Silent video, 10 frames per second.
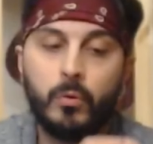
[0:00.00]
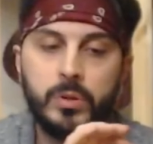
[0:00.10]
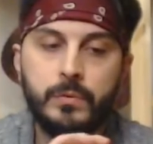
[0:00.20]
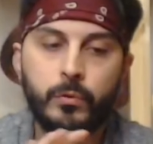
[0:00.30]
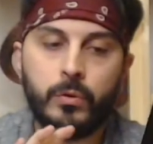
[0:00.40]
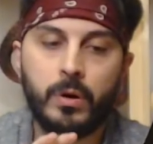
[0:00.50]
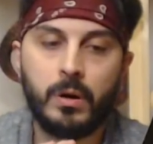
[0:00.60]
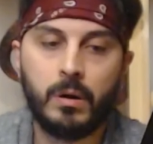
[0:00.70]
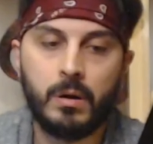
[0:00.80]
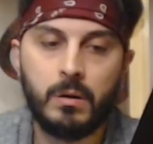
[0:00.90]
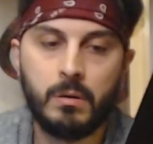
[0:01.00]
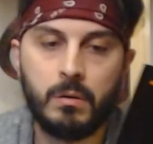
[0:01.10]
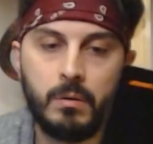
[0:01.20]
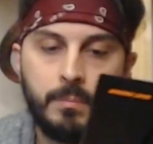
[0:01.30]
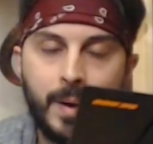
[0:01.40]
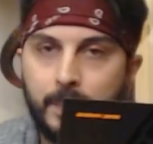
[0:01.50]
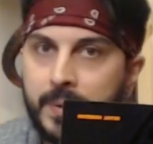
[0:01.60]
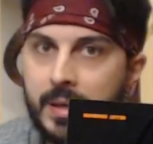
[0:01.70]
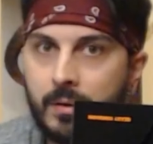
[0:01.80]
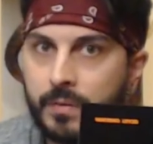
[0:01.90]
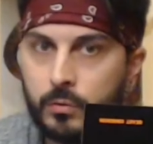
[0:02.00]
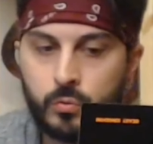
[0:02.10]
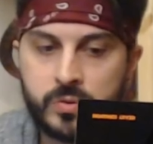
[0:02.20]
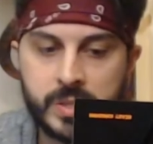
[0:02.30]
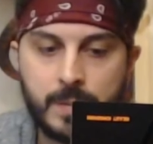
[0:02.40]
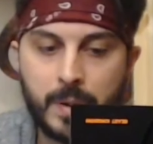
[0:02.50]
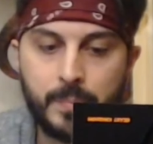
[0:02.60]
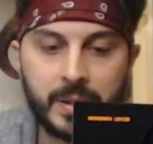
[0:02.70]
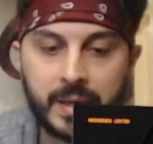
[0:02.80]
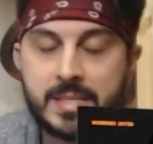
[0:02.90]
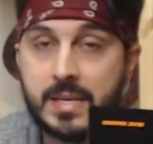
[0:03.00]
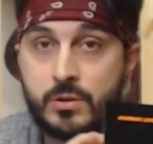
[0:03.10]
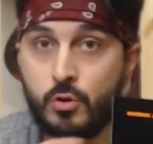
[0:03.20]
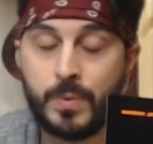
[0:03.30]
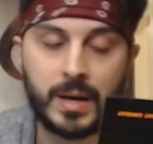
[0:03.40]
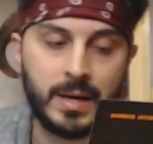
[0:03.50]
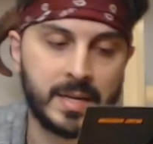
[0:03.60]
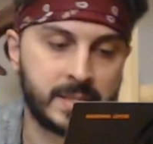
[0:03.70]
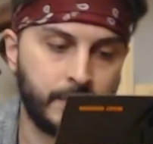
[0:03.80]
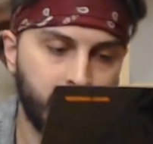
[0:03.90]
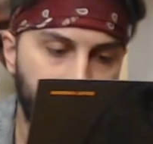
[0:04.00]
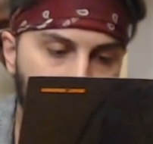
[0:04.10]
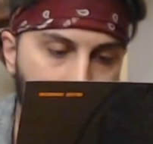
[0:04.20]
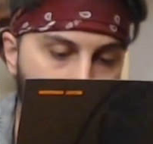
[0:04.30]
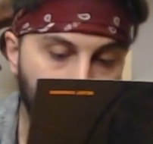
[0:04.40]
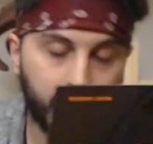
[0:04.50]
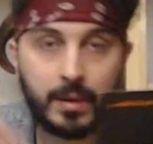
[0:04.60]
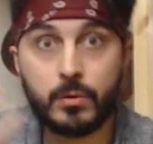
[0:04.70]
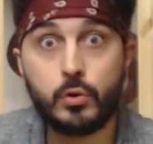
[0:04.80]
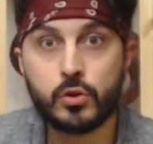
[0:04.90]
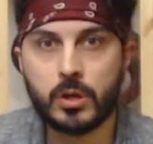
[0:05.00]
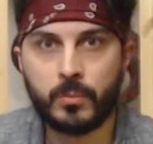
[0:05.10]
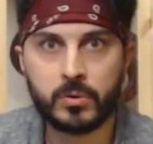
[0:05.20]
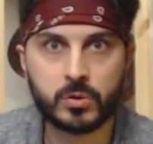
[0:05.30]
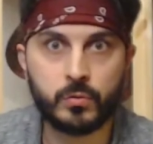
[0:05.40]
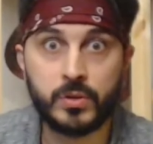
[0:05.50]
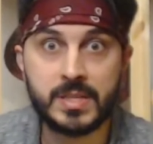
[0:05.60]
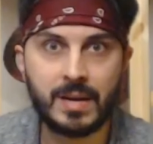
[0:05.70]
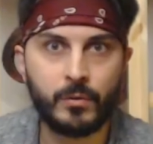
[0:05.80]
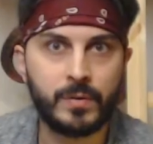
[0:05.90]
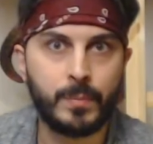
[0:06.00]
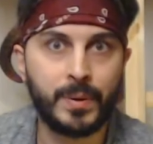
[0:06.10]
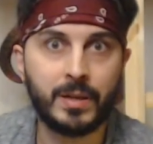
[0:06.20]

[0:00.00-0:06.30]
au niveau euh, papier, enfin tout ce qui est papeterie, c'est super classe. Après, justement, ce que je vous disais avant, il n'y avait pas